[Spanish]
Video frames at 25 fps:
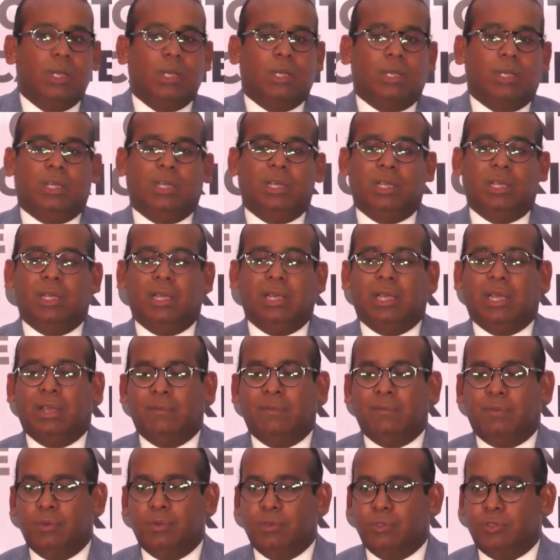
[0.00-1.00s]
Y
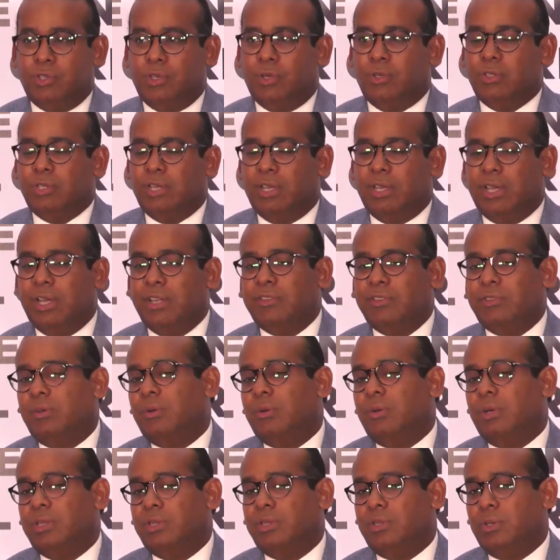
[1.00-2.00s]
en función de
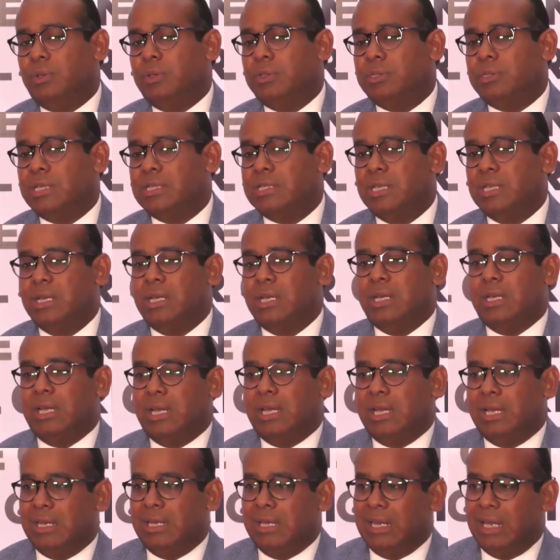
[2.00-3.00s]
eso, entonces,
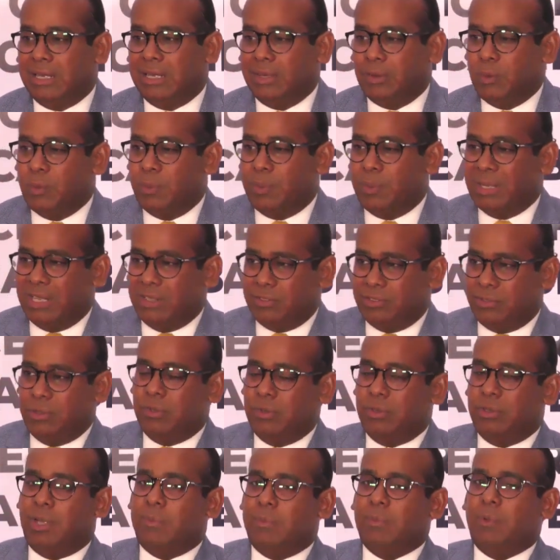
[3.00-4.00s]
en eh, la
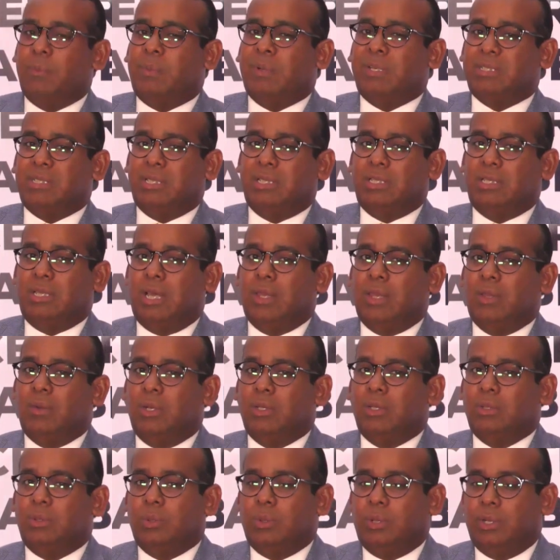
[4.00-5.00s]
recuperación que hemos presentado
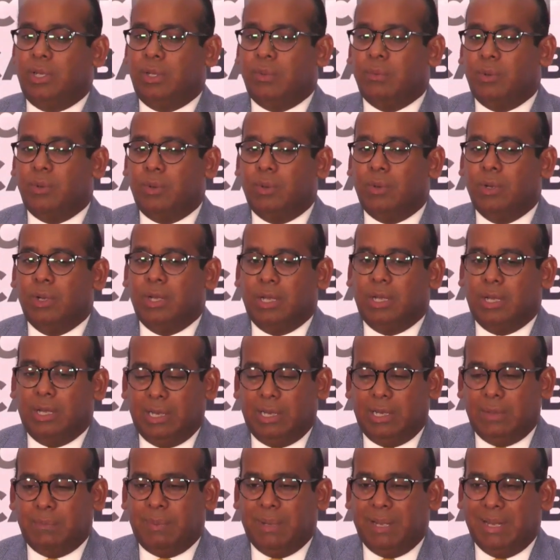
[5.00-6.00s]
del turismo,
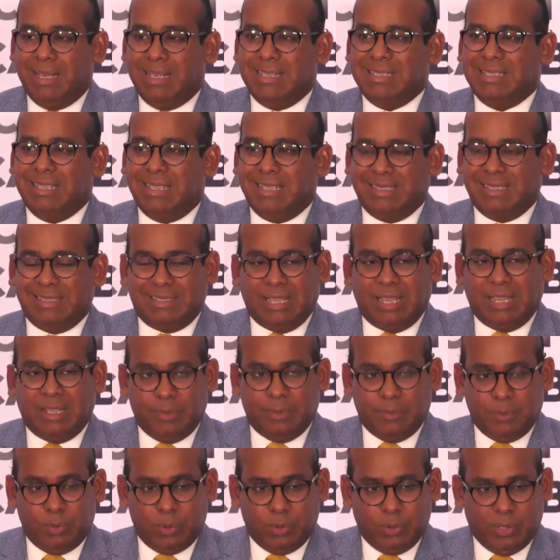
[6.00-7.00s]
el país está de
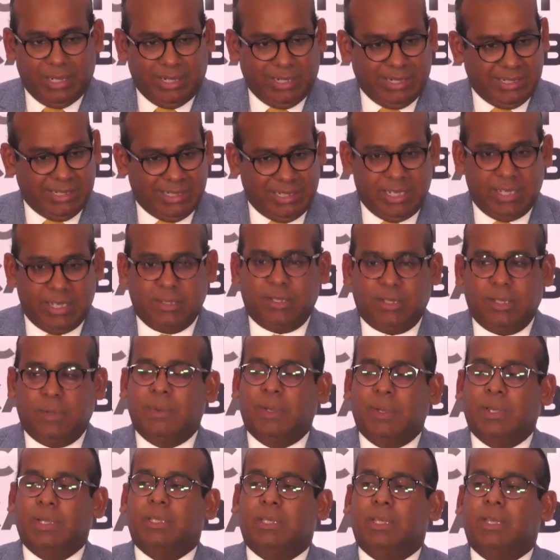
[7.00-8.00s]
moda.
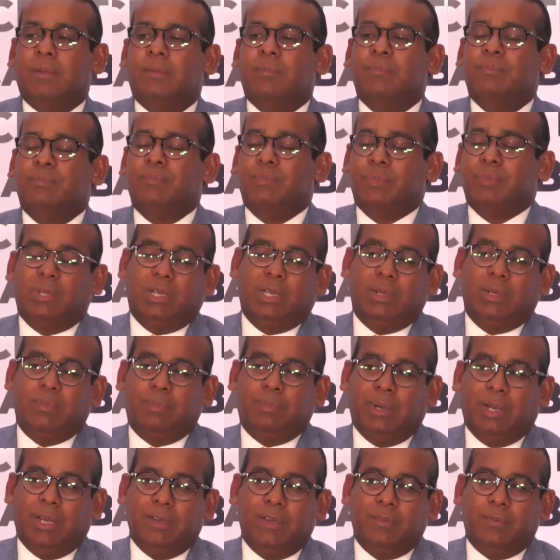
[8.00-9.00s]
Recientemente el
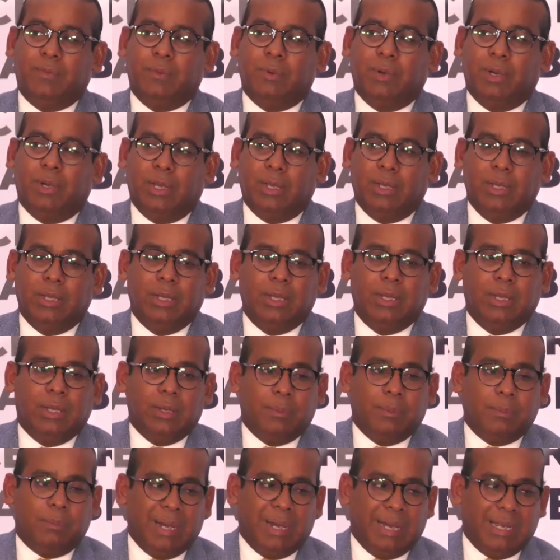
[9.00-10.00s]
país fue
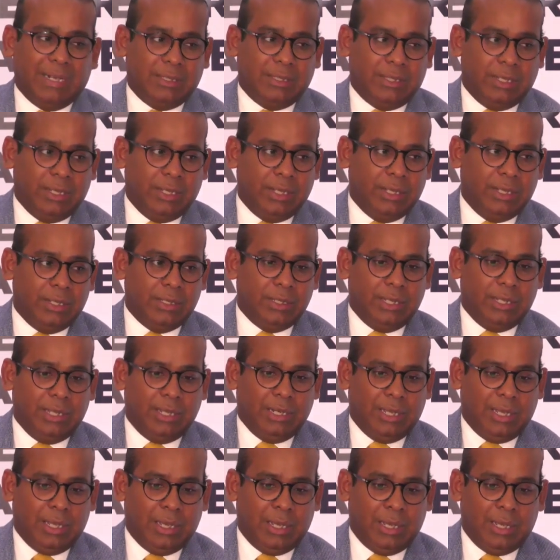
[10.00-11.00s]
parte de
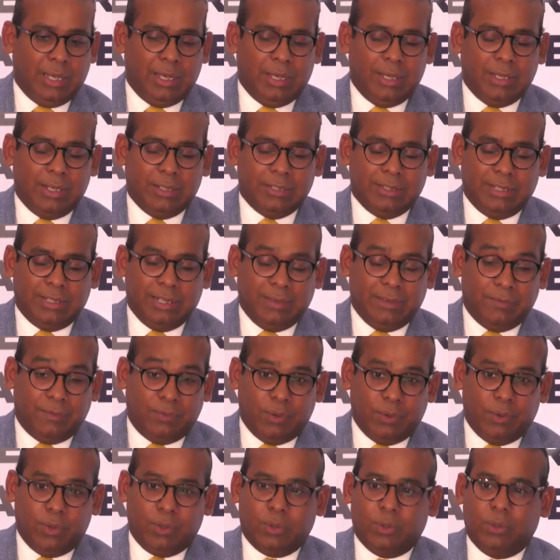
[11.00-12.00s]
la, del
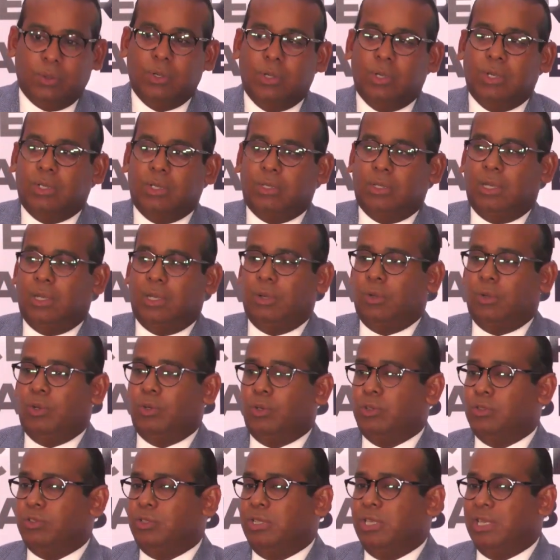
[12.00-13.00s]
foro de
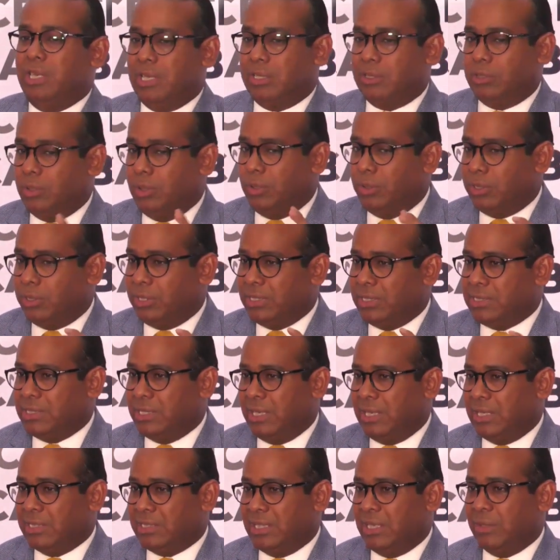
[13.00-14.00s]
los directores y
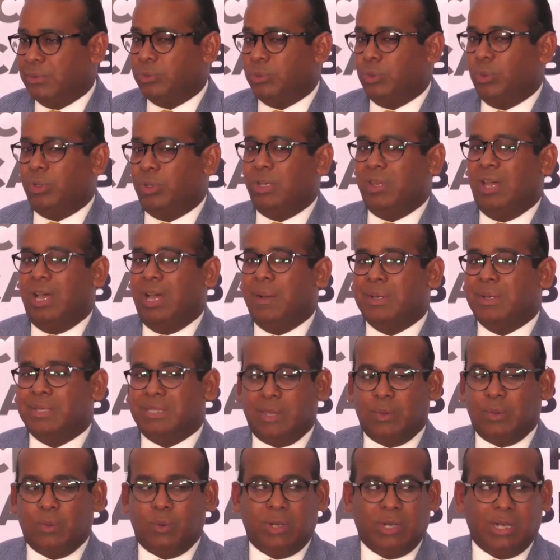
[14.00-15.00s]
las autoridades
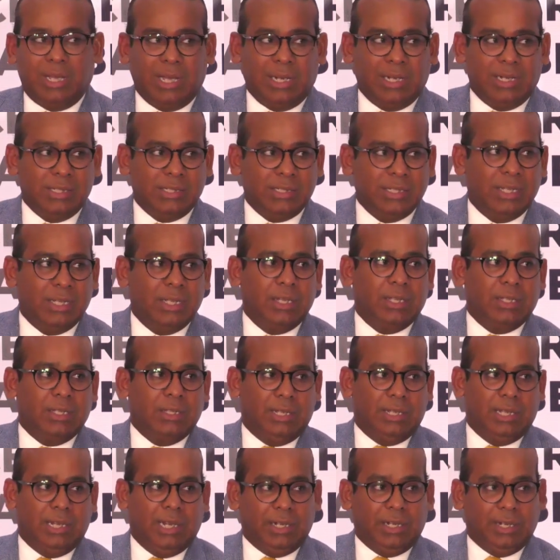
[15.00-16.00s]
aduanales
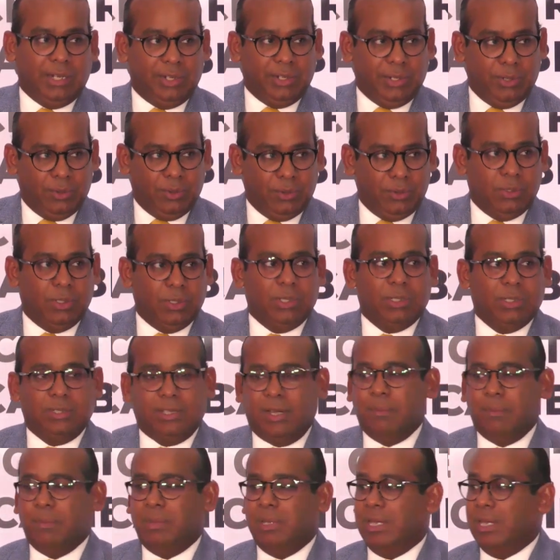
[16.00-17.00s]
de la región,
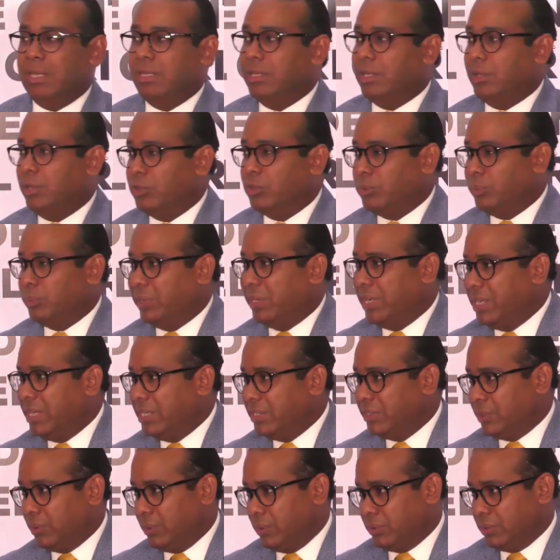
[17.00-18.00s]
también de los
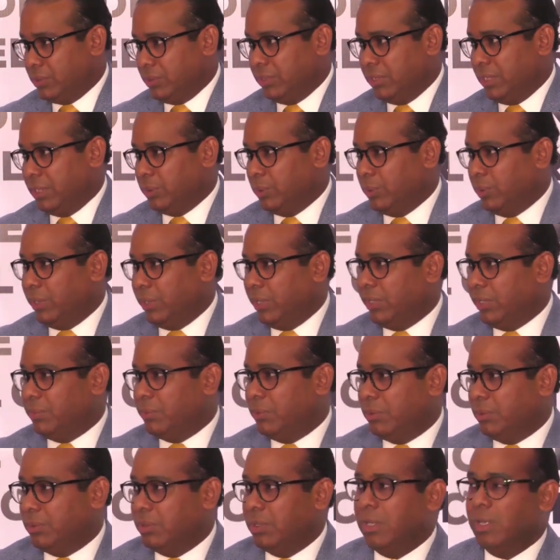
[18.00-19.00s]
ministros de
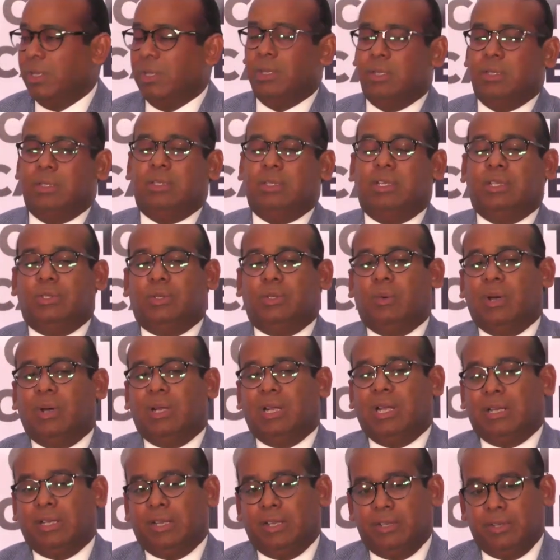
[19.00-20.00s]
turismo de toda
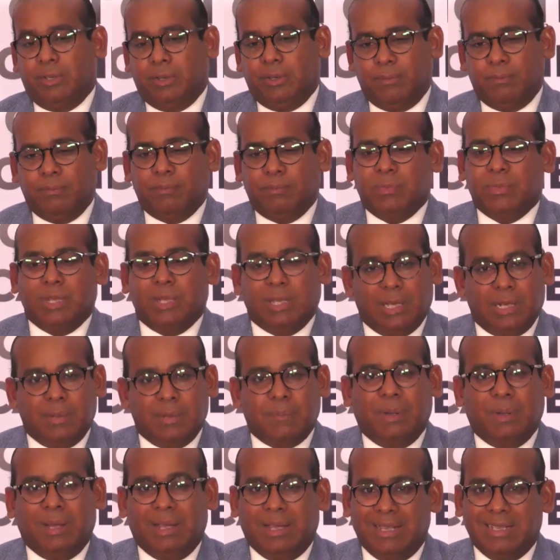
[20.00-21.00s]
la región. El
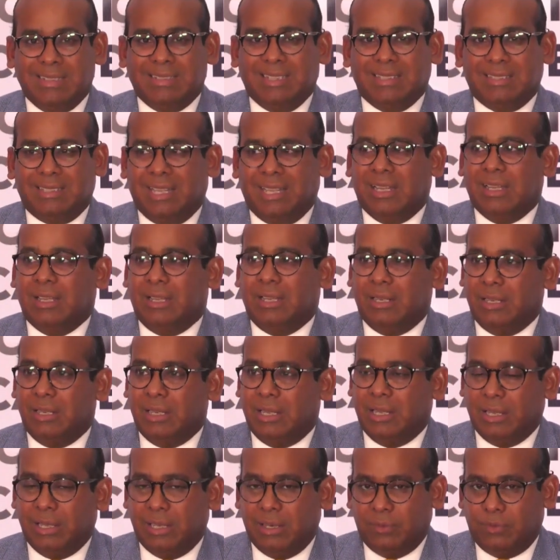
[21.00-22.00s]
país está en el,
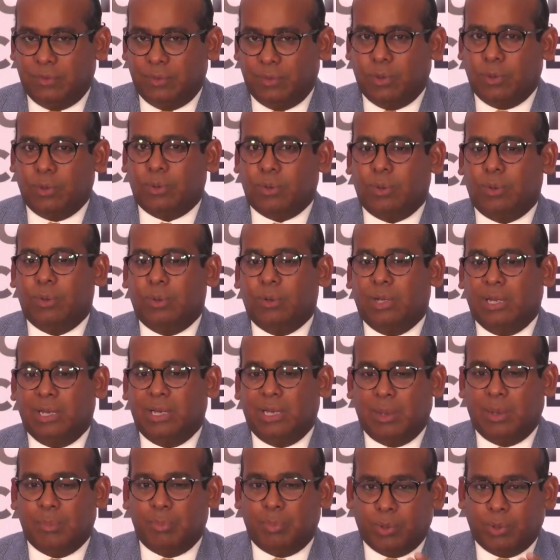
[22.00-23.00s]
en el foco, en
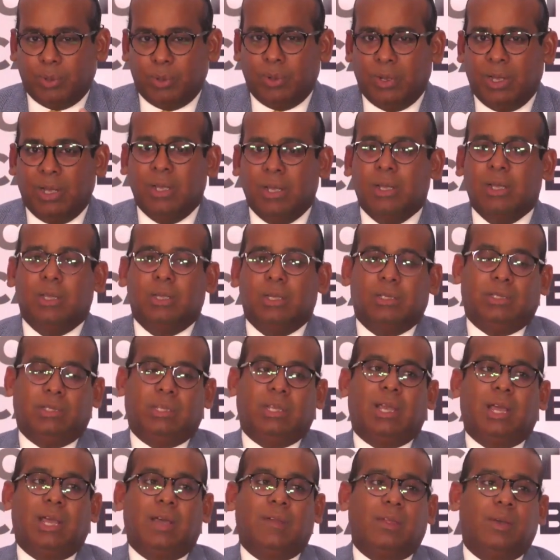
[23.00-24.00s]
la proa
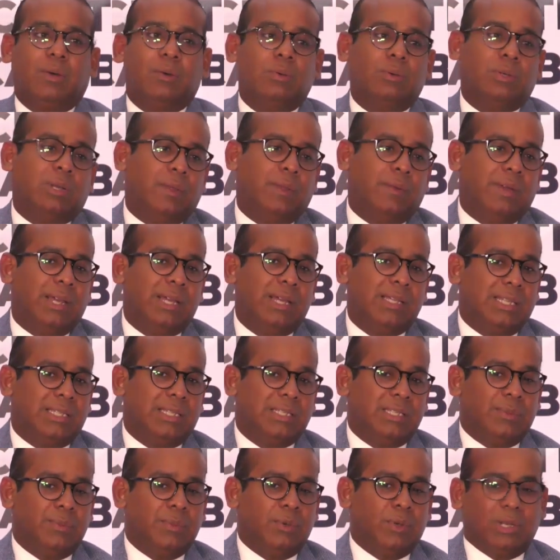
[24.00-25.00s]
de cada una de esas
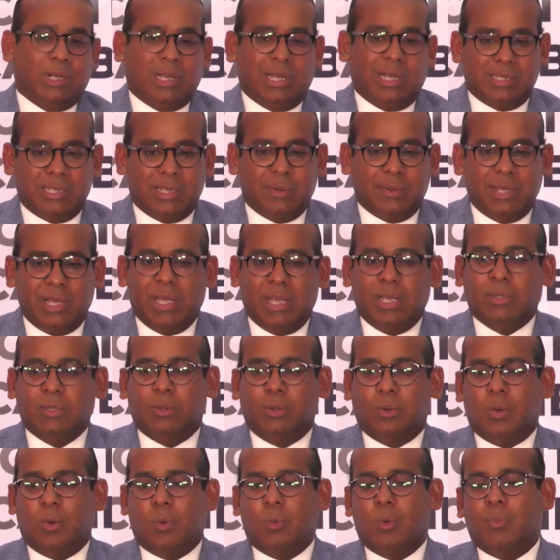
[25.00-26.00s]
democracias,
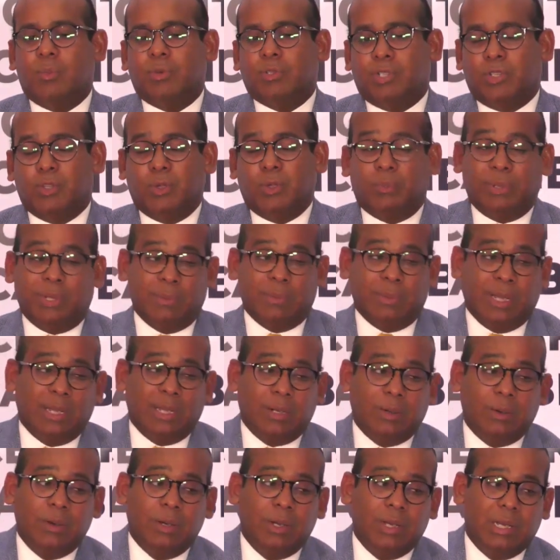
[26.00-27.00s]
viendo cómo hemos sido
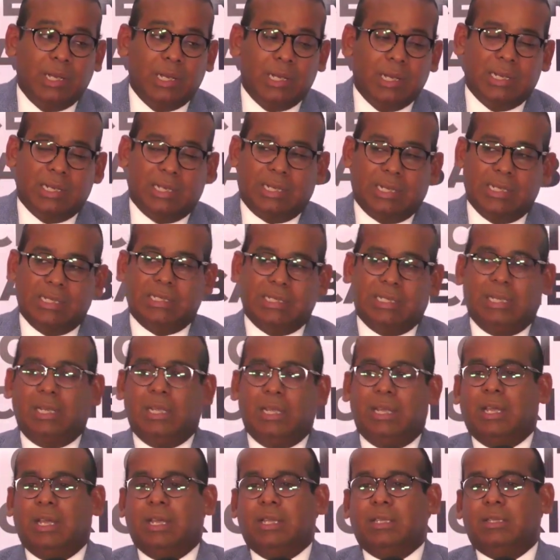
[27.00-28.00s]
primero
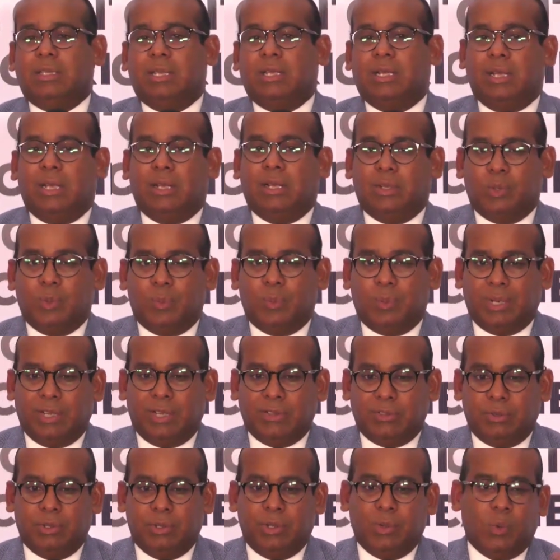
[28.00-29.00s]
resilientes en la
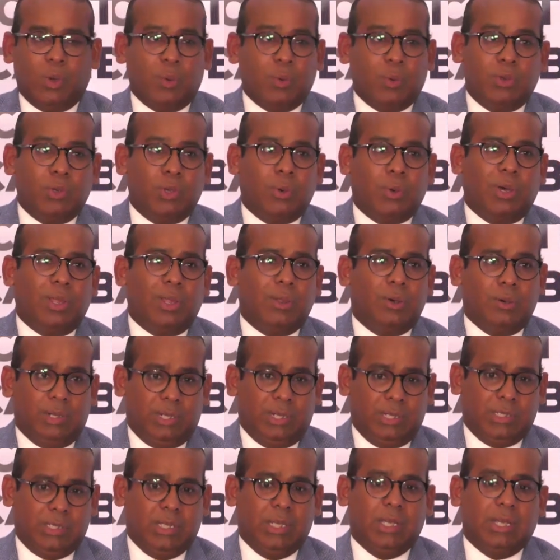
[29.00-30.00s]
recuperación y luego
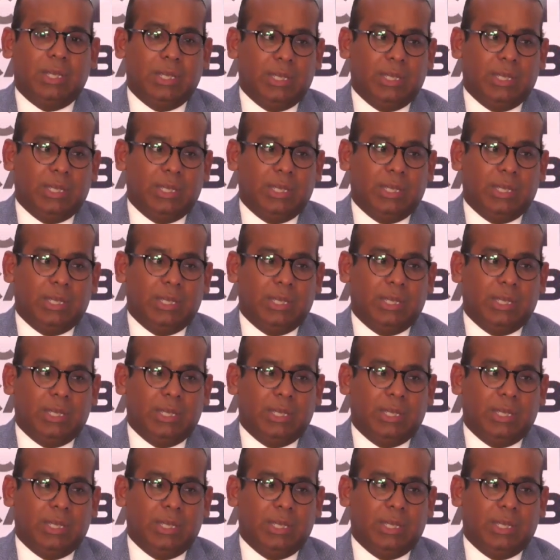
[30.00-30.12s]
innovadores.